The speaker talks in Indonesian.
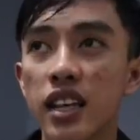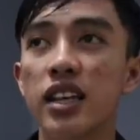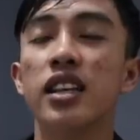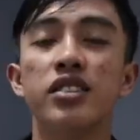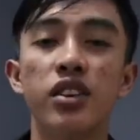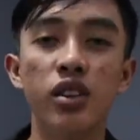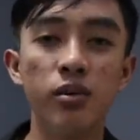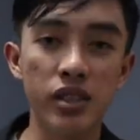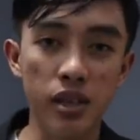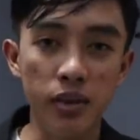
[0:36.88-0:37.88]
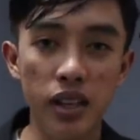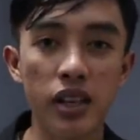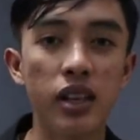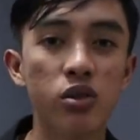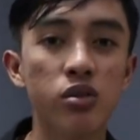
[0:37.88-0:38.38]
lagi dan insya Allah bersama
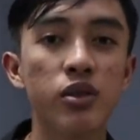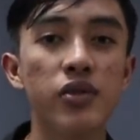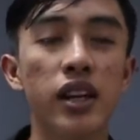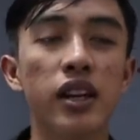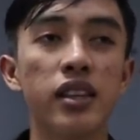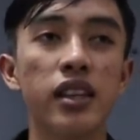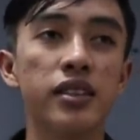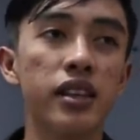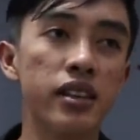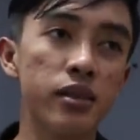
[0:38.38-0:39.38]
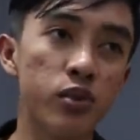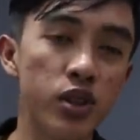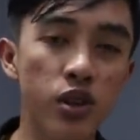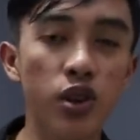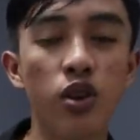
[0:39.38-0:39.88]
Gus Miftah nanti kita ketemu
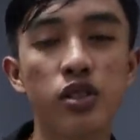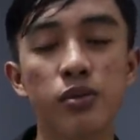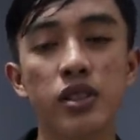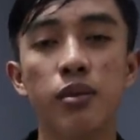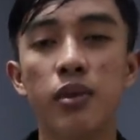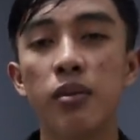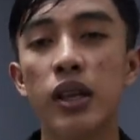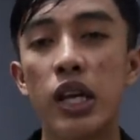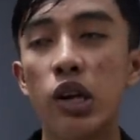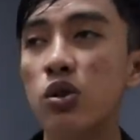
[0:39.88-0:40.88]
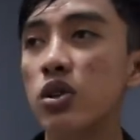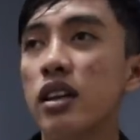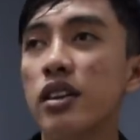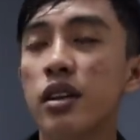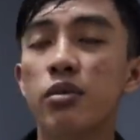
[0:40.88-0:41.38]
di Hong Kong bersama beliau.
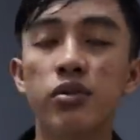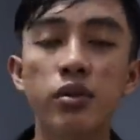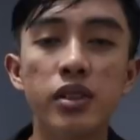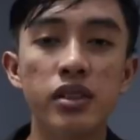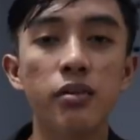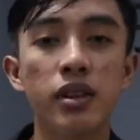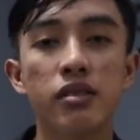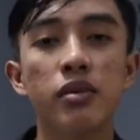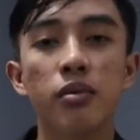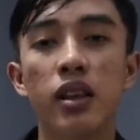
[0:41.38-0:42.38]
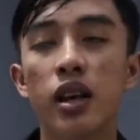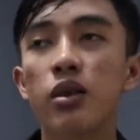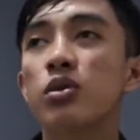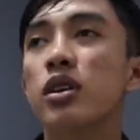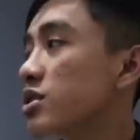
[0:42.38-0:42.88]
Kita perform bersama sama
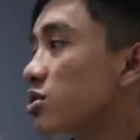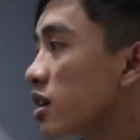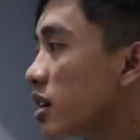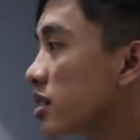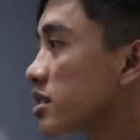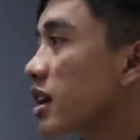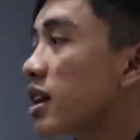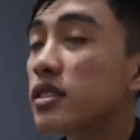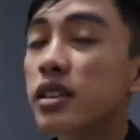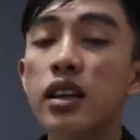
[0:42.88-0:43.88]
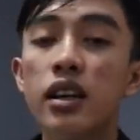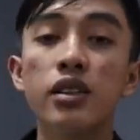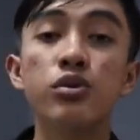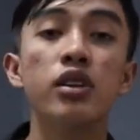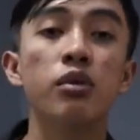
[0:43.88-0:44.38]
beliau dan juga sekarang
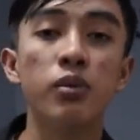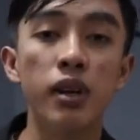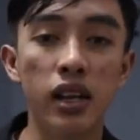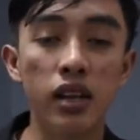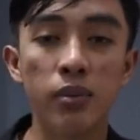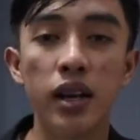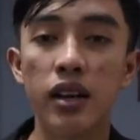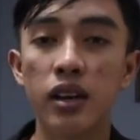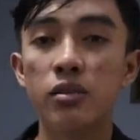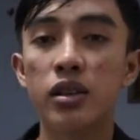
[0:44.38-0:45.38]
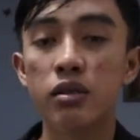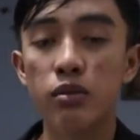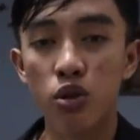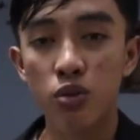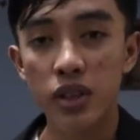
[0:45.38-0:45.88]
saya sudah mau berangkat ke bandara
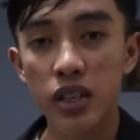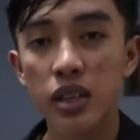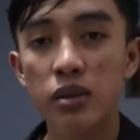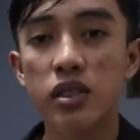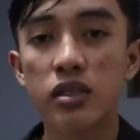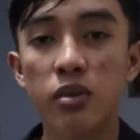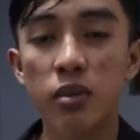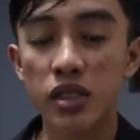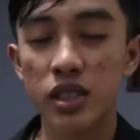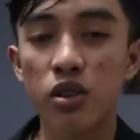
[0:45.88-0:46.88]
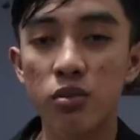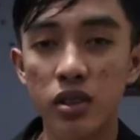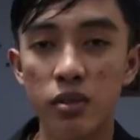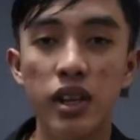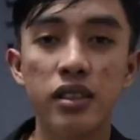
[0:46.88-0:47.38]
bersama Umi, bersama Mas Irfan,
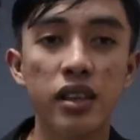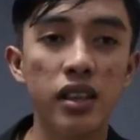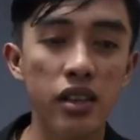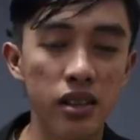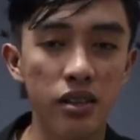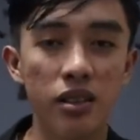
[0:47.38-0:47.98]
bersama Ajay dan